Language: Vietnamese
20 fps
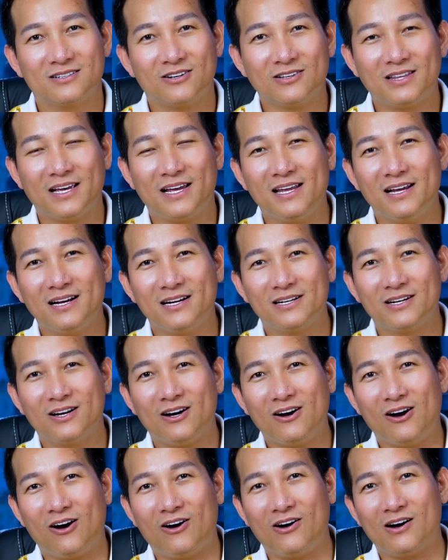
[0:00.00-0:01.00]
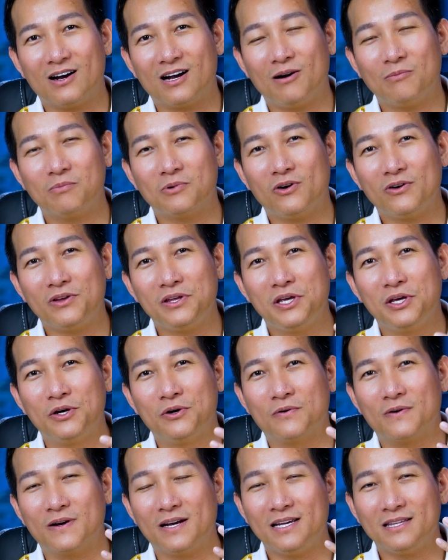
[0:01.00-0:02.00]
có thể những người đó họ không có
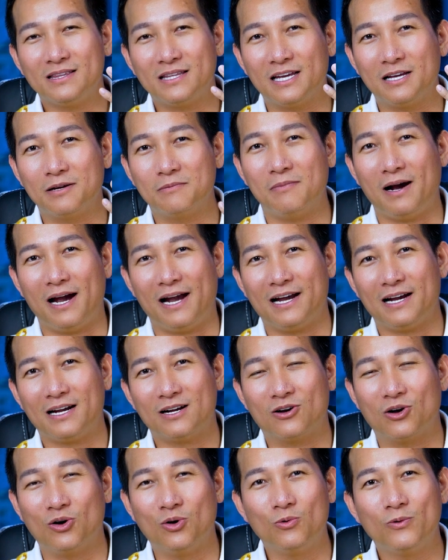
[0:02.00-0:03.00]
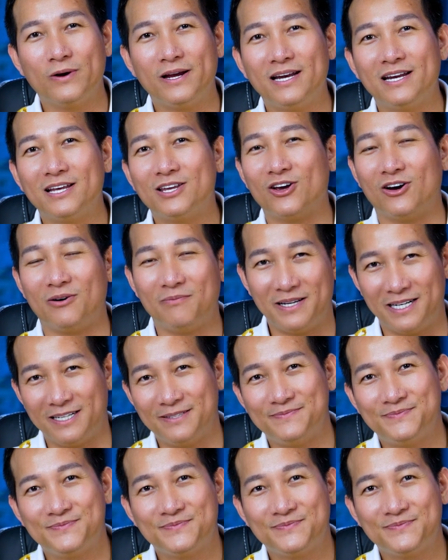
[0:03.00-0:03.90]
nhiều cái tiền bạc của quý để cho mình